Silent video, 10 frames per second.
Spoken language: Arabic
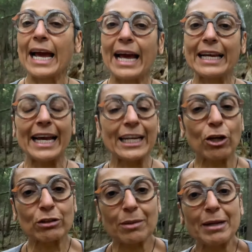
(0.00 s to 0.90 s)
لأنه
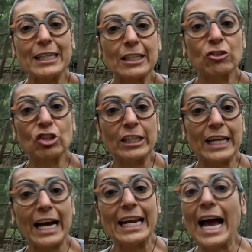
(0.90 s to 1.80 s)
الطبيعة ترجعنا
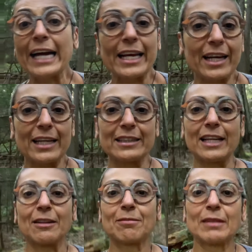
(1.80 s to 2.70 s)
على حقيقتنا
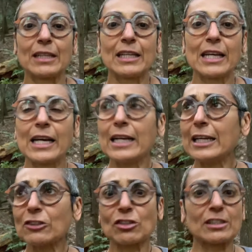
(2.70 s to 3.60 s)

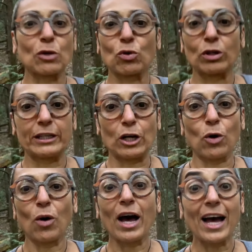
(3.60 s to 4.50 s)
ليش تصورون
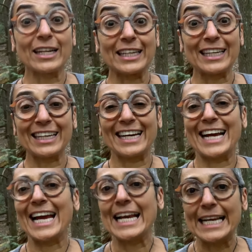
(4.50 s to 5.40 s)
أنه أني
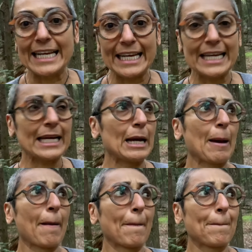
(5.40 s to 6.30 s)
اللي
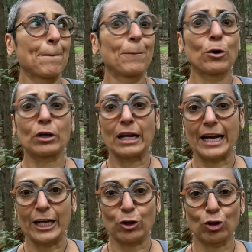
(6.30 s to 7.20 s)
بكرة رح
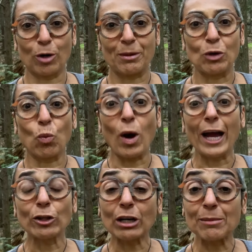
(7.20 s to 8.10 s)
يكون عمري
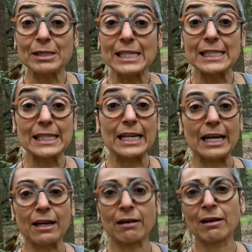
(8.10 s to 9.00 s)
51
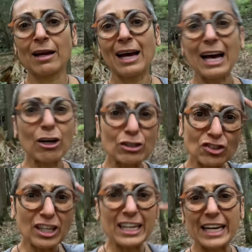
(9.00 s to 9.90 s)
سنة أقص
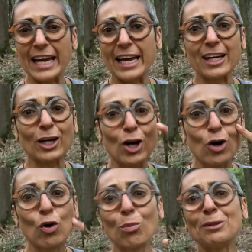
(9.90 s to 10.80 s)
شعري هيك
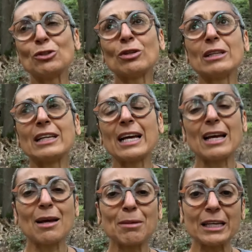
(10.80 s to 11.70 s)
وبدون
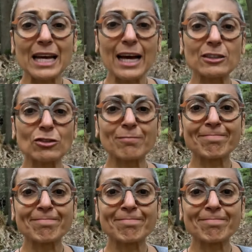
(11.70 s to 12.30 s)
مكياج